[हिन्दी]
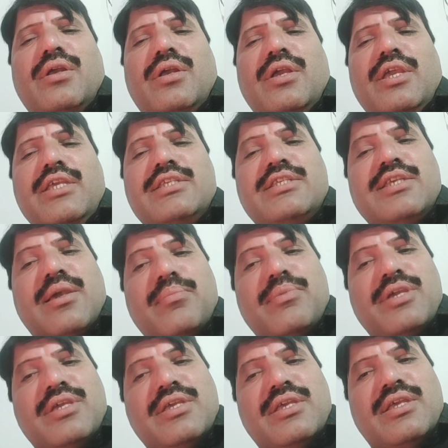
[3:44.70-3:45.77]
इसकी
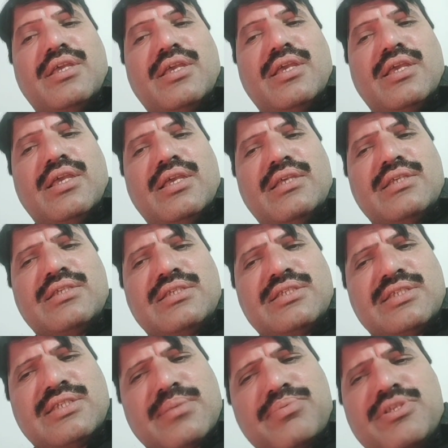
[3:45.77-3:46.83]
हमें
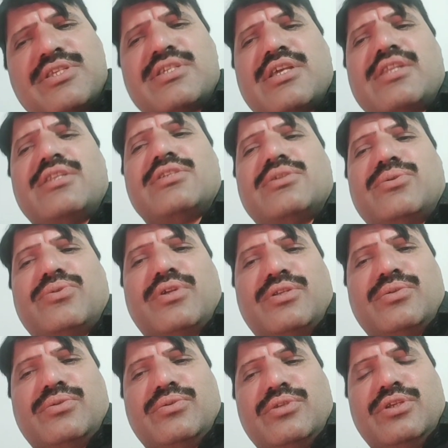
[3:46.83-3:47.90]
सबसे ज़्यादा
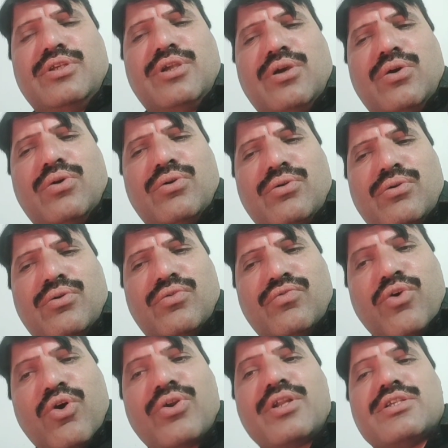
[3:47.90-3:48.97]
ज़रूरत होती है और
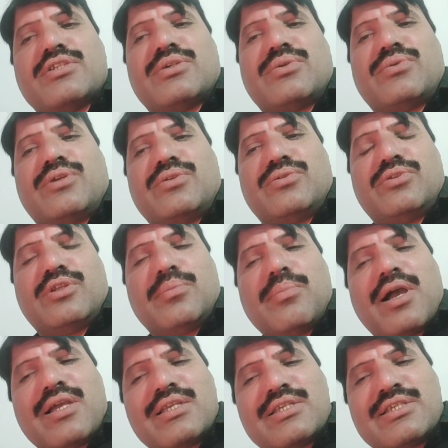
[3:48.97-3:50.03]
फ़ौर ज़रूरत होती है
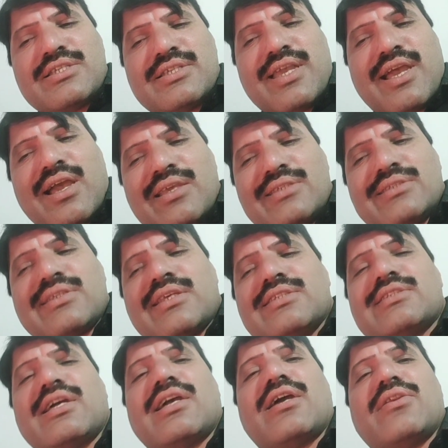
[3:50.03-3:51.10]
बाकी चीज़ें आहिस्ता
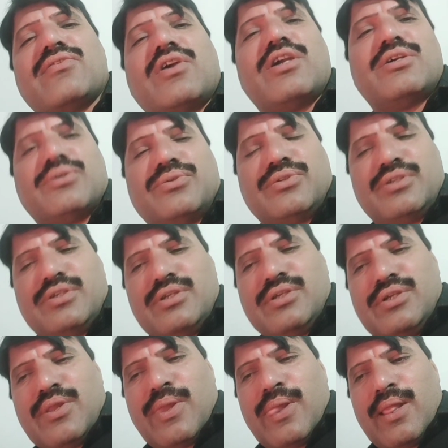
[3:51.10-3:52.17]
आहिस्ता कन्वर्ट होती हैं
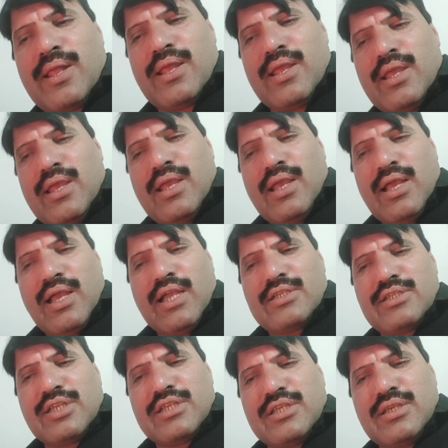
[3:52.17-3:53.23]

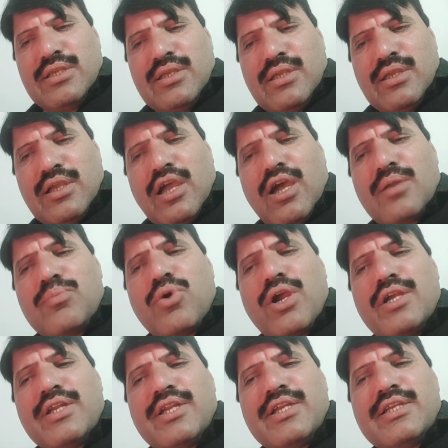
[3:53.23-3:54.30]
अच्छा जी
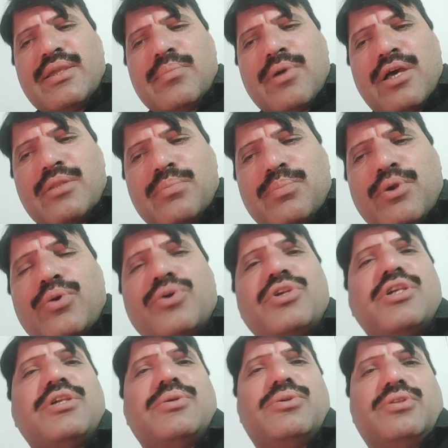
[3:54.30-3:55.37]
कार्बोहाइड्रेट के बाद
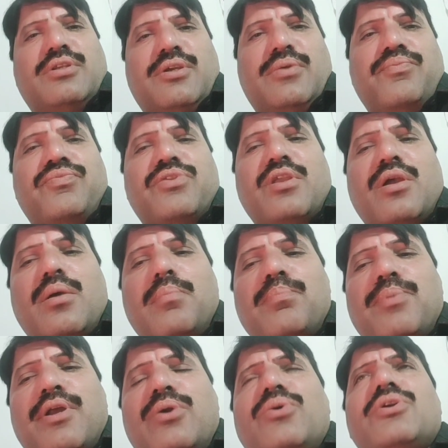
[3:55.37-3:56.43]
प्रोटीन होती
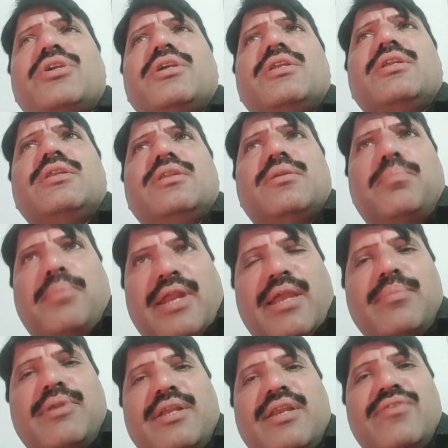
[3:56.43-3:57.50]
प्रोटीन
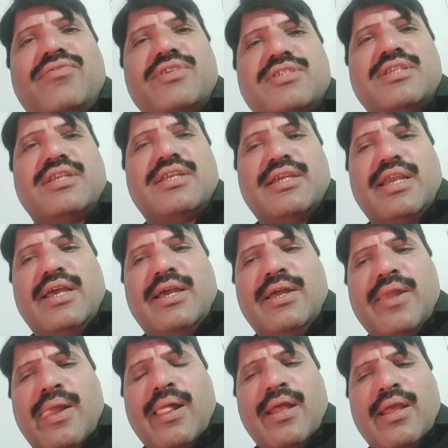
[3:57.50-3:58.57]
प्राइमरी लफ्ज़ से निकला
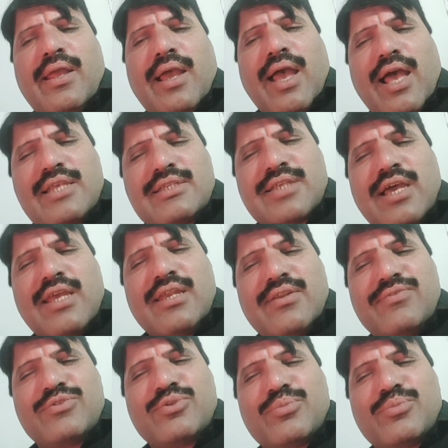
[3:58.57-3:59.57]
आसान लफ्ज़ों में